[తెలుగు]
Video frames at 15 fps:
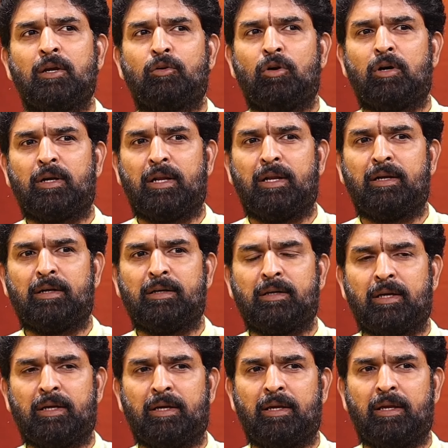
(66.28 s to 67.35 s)
ఇంకొకటి
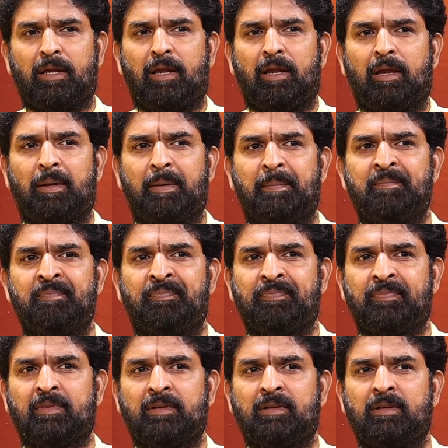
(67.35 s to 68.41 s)
ఏంటంటే ఈ
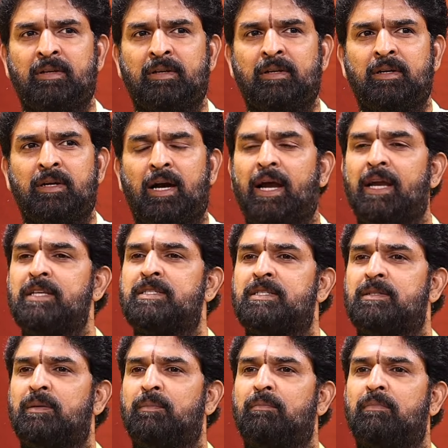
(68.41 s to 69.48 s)
ఐస్
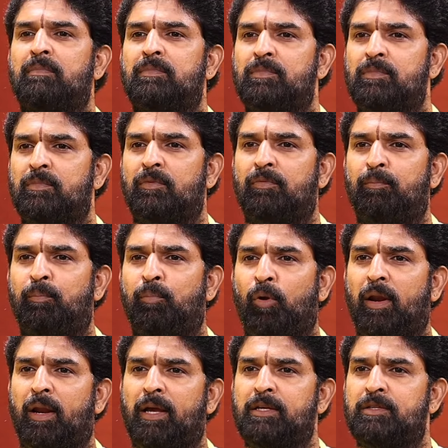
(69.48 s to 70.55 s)

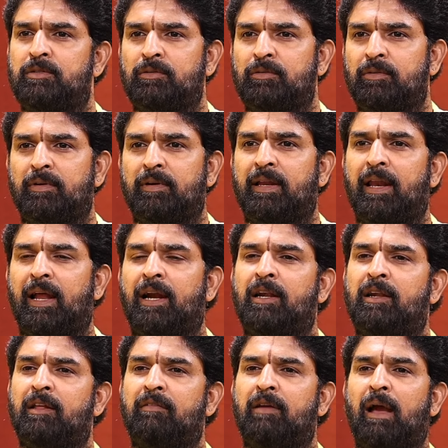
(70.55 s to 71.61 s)
పుల్ ఐస్
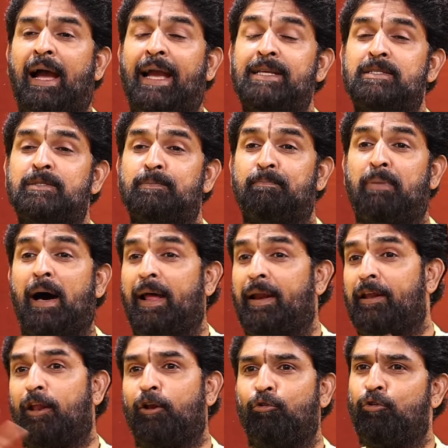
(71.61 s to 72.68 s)
ఇలాంటివి ఐస్
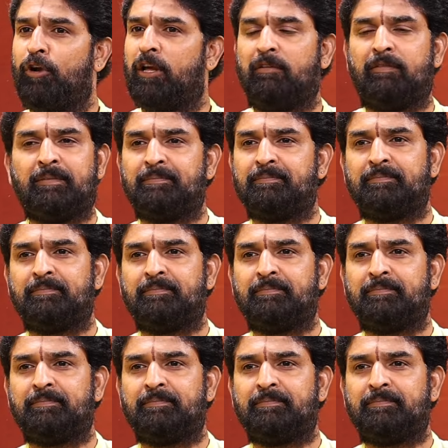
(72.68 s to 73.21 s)
పార్లర్లు ఉండేవి